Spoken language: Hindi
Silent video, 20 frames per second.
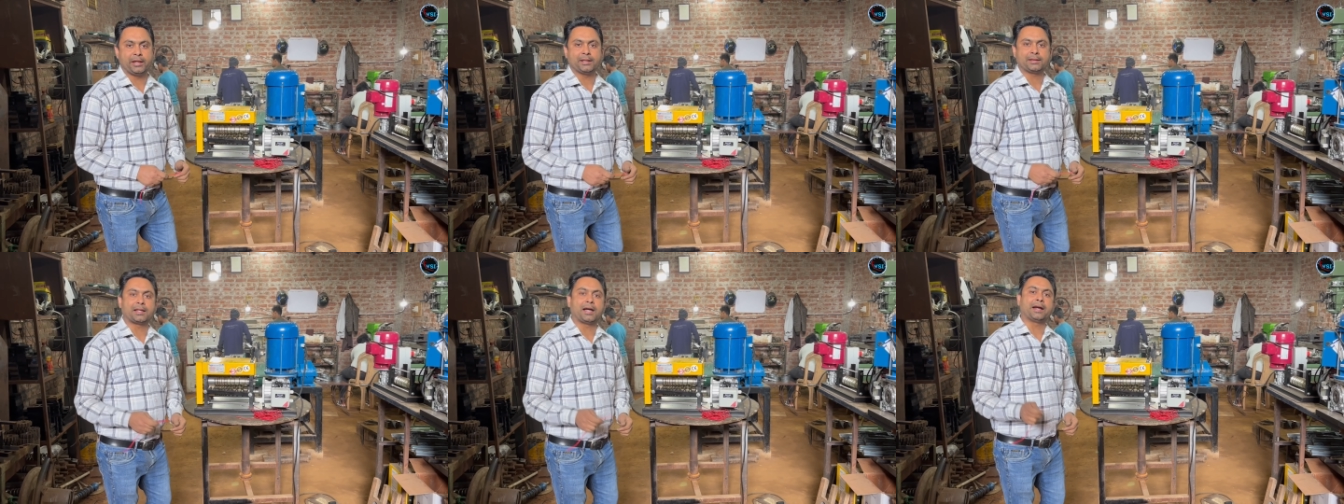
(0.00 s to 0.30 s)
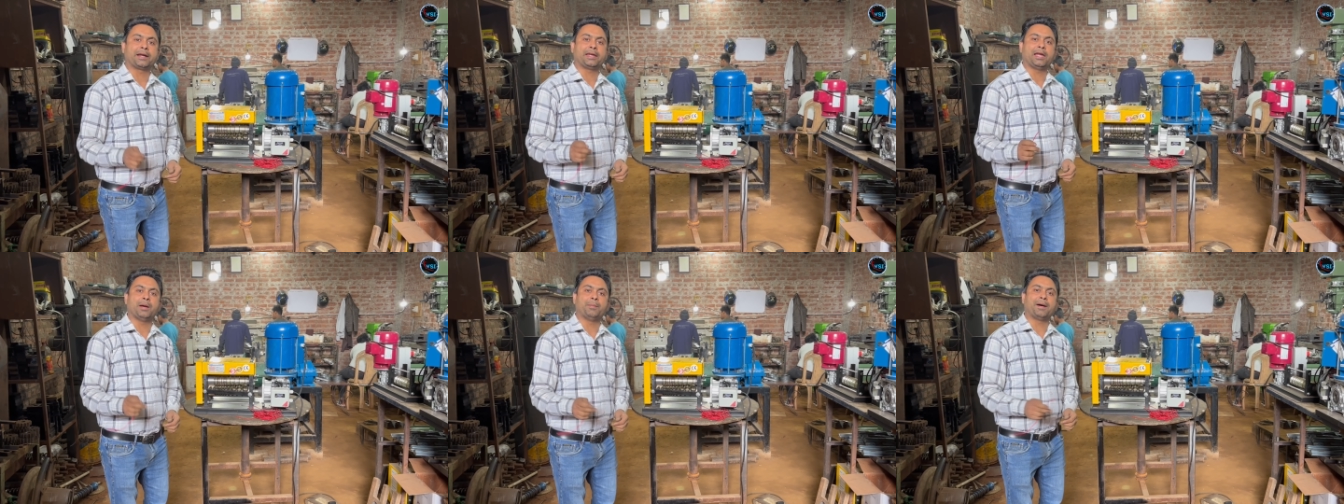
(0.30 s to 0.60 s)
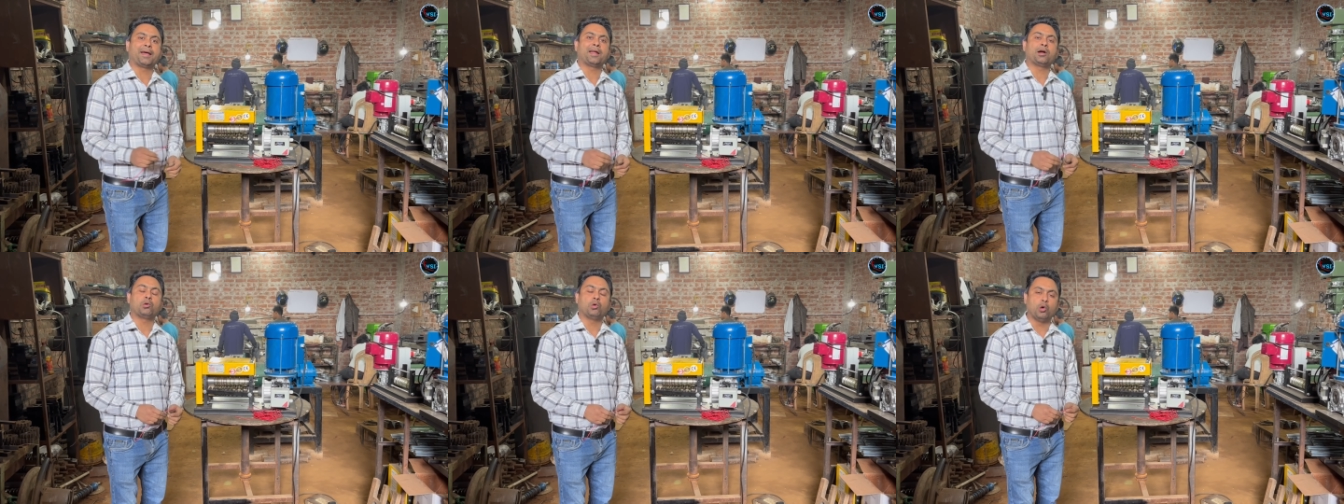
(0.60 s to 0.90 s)
है ताकि
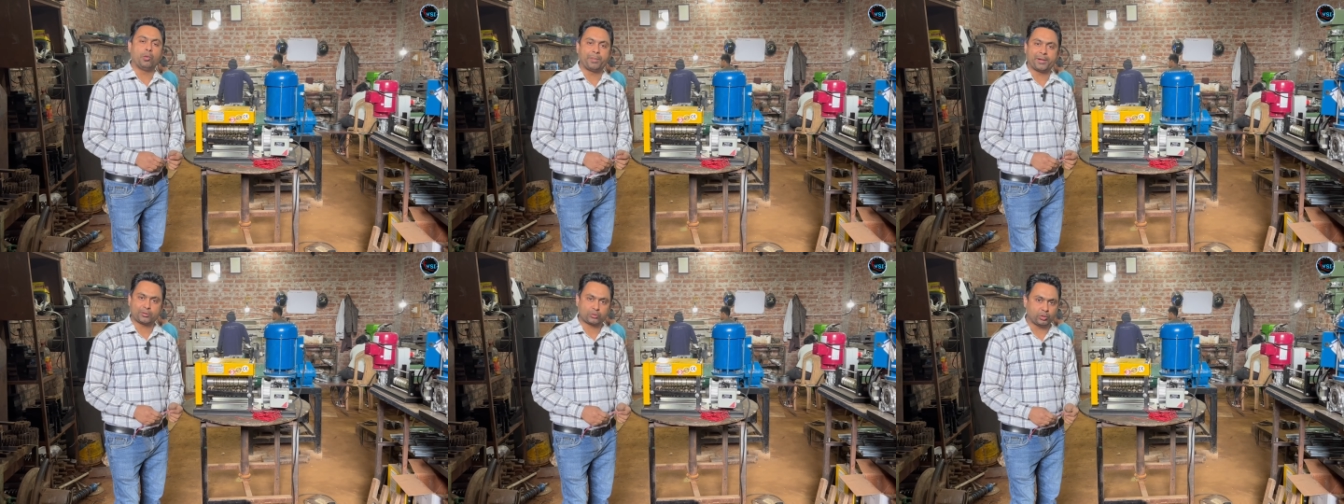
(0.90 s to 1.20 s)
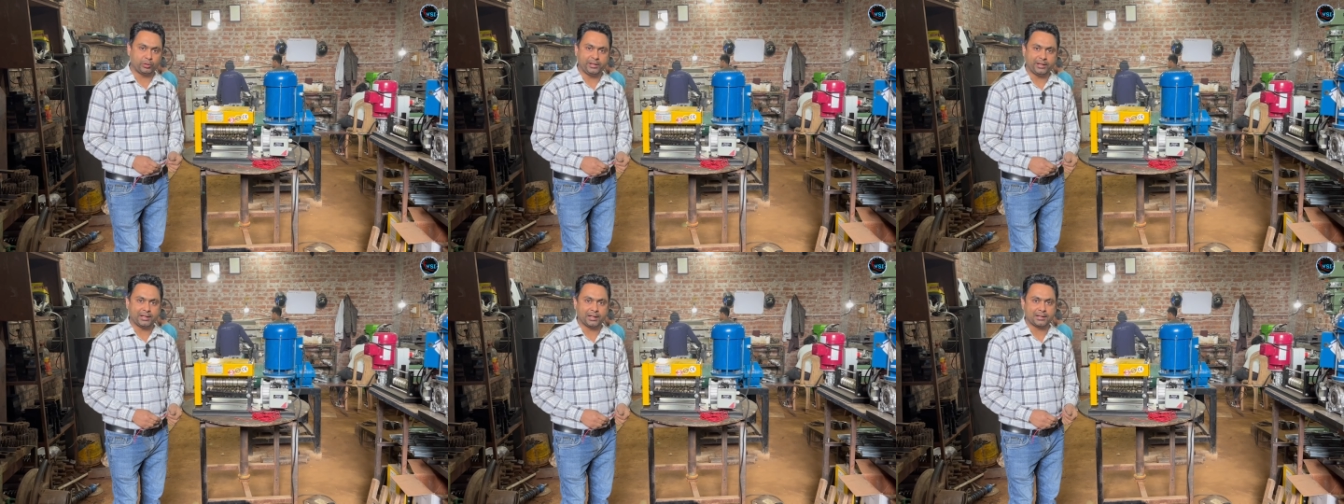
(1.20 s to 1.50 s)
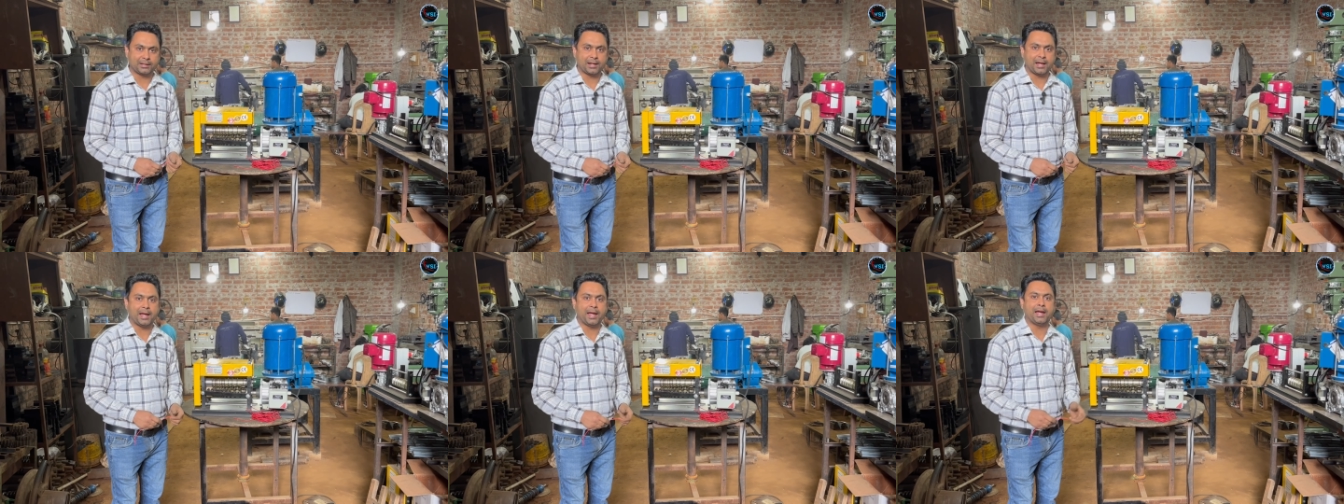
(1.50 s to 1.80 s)
हमारा कोपर तो नहीं
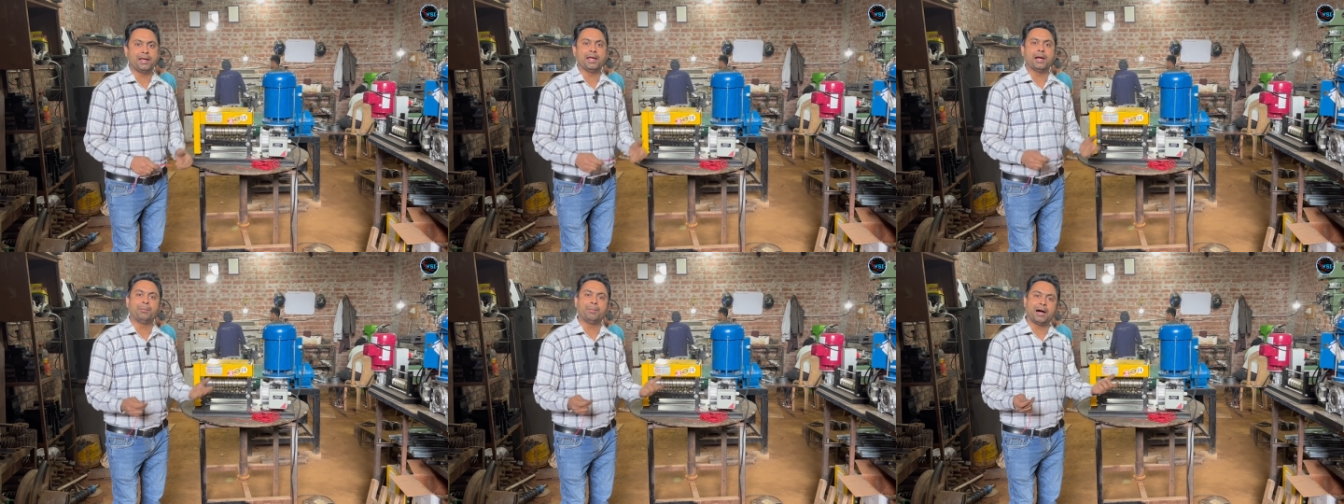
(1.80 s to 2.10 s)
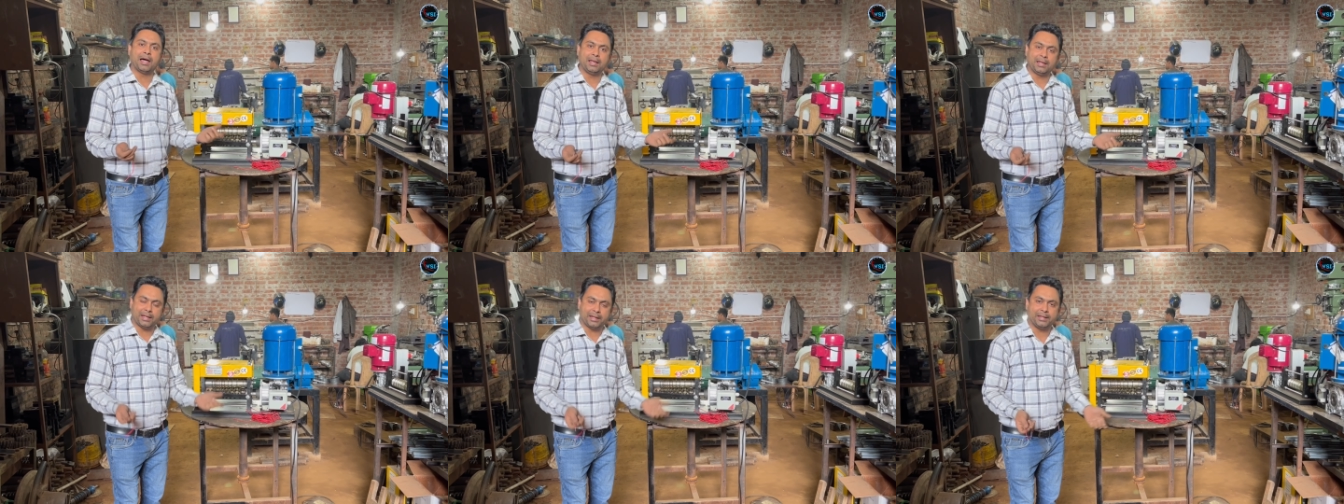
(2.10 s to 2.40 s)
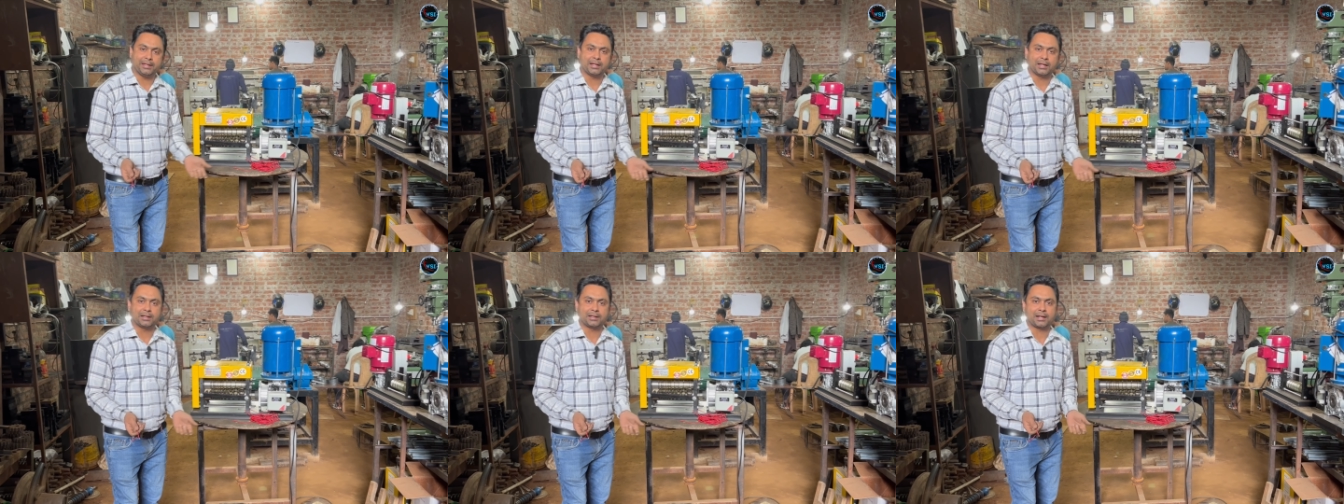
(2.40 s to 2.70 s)
कट रहा है या माल
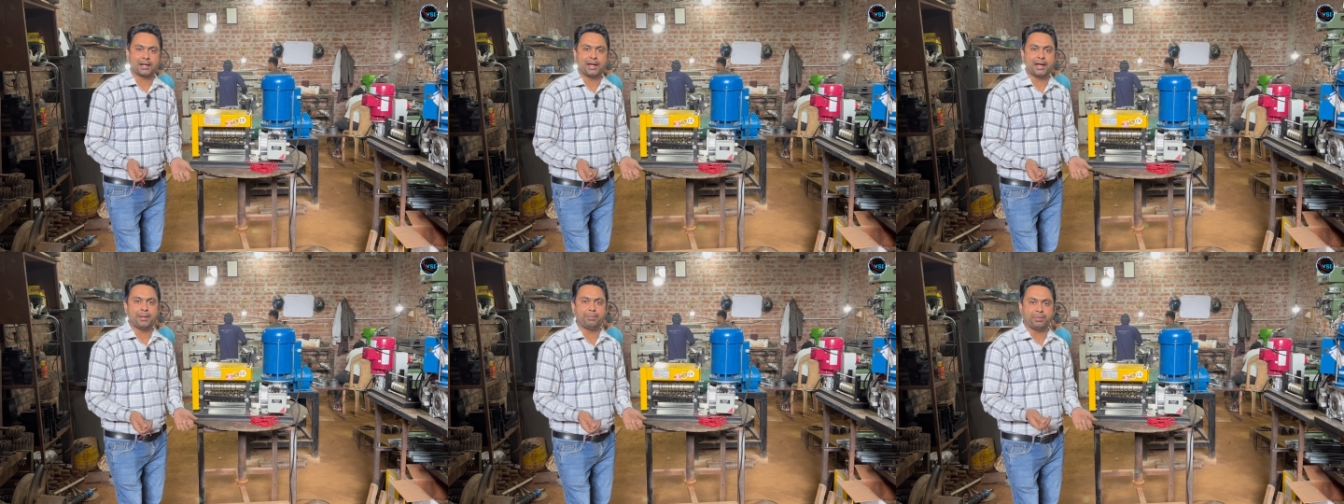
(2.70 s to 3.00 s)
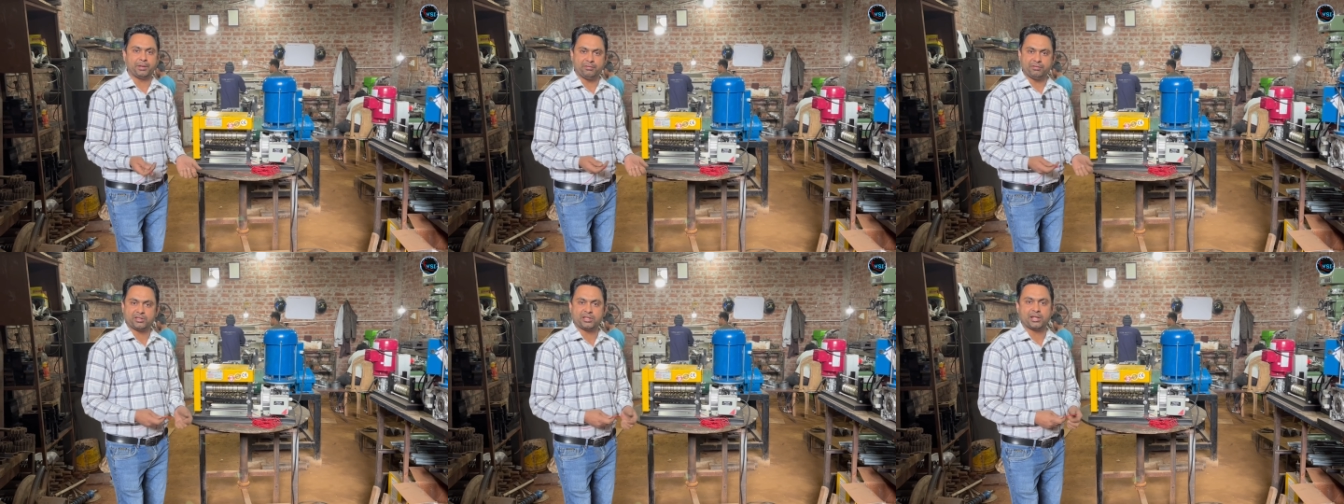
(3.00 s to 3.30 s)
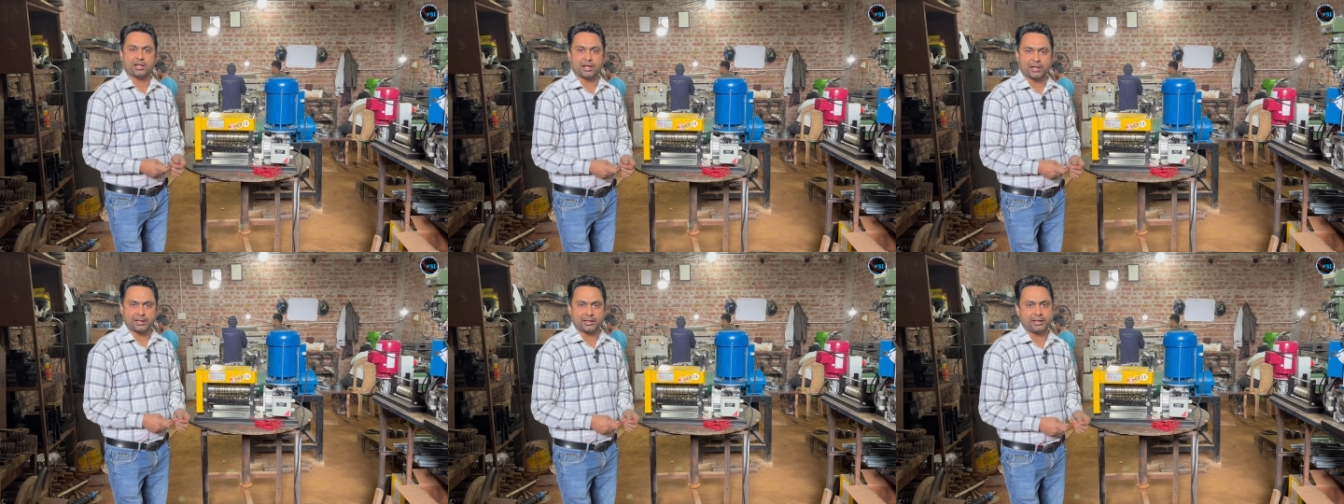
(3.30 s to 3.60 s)
नहीं कट रहा है
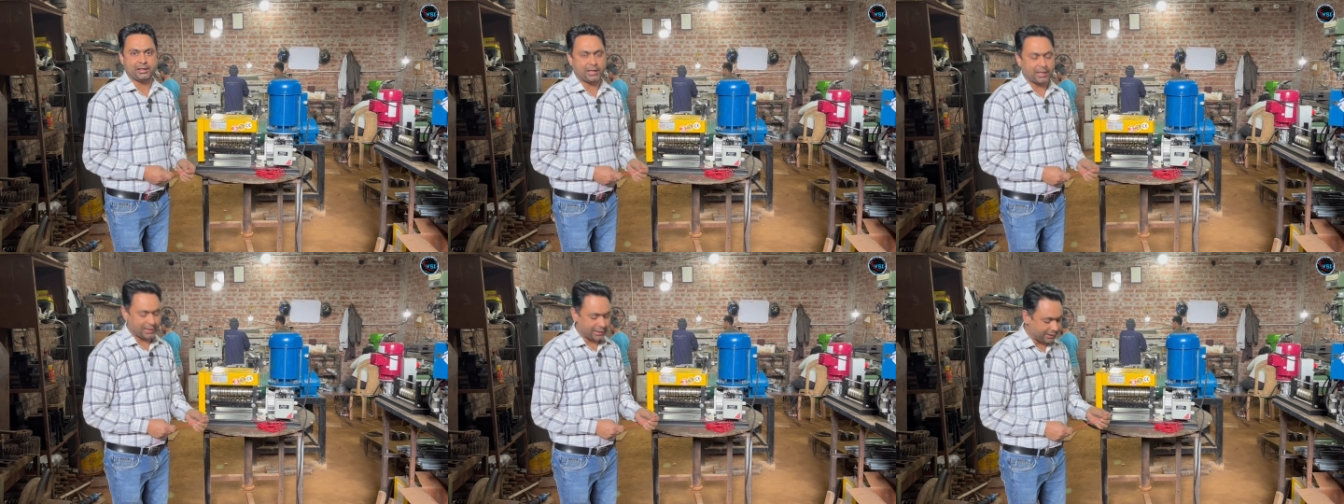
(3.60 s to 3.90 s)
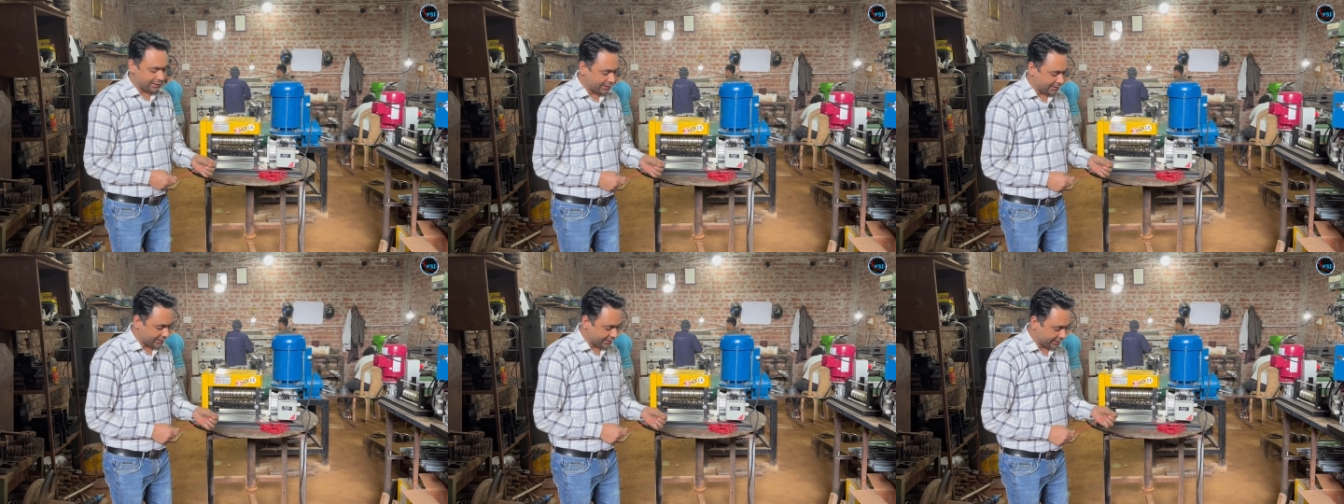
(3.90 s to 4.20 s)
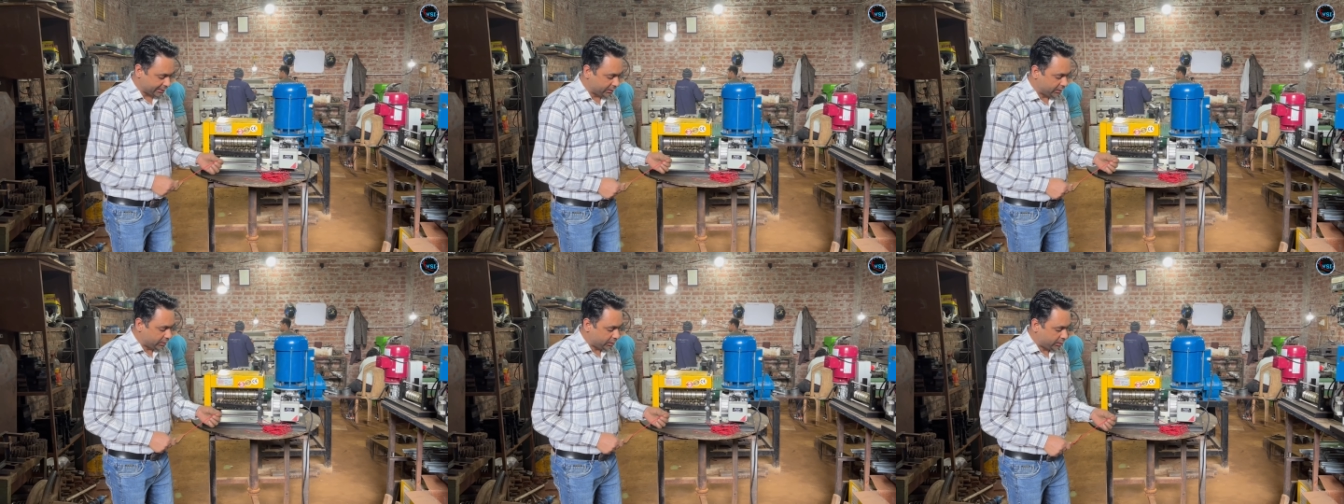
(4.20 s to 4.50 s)
पीवीसी कटी या नहीं कटी